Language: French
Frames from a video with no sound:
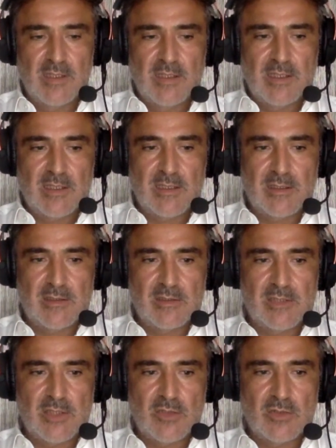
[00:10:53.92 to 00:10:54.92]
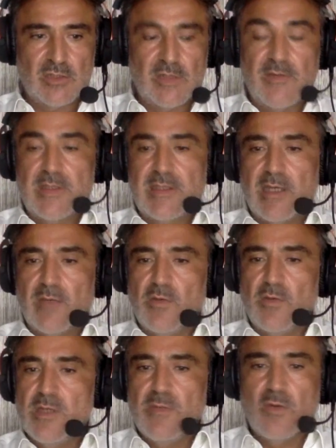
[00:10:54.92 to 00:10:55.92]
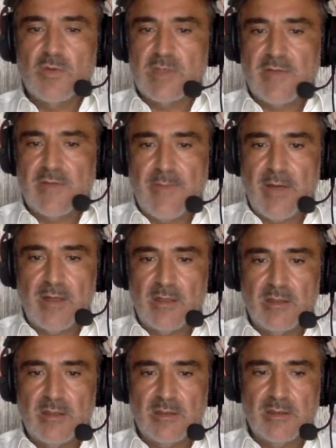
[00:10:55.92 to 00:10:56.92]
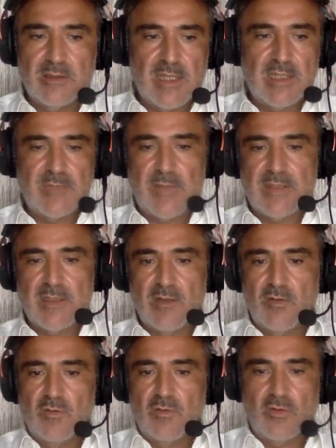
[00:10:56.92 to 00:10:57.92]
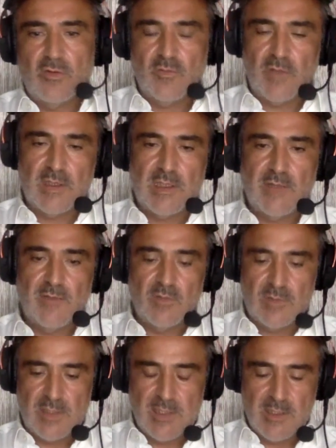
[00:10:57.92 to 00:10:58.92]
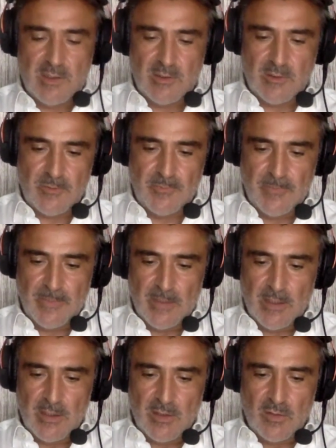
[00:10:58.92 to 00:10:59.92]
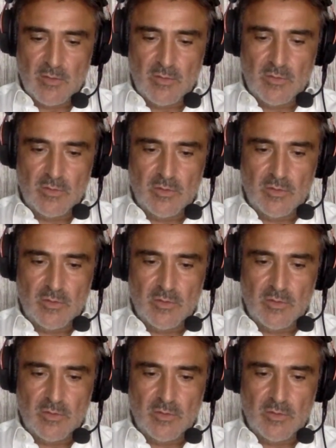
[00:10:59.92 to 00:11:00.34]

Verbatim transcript: Euh, sachant qu'il y avait une cérémonie, mais on ne savait pas euh, ce qui allait se passer, en dehors du fait qu'il y avait aussi euh, le,